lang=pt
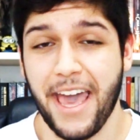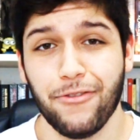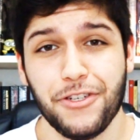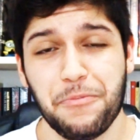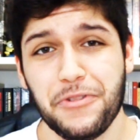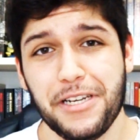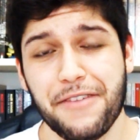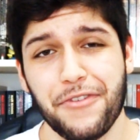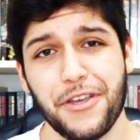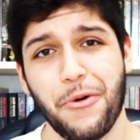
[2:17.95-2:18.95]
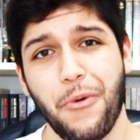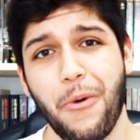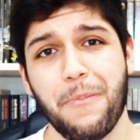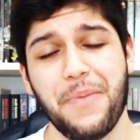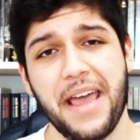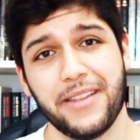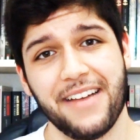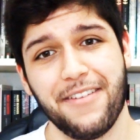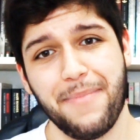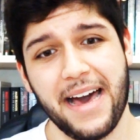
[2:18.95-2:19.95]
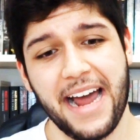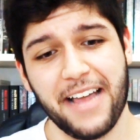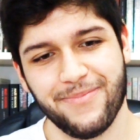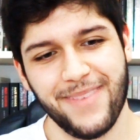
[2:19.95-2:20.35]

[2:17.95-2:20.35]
É o tipo de livro que eu comprei, tava barato,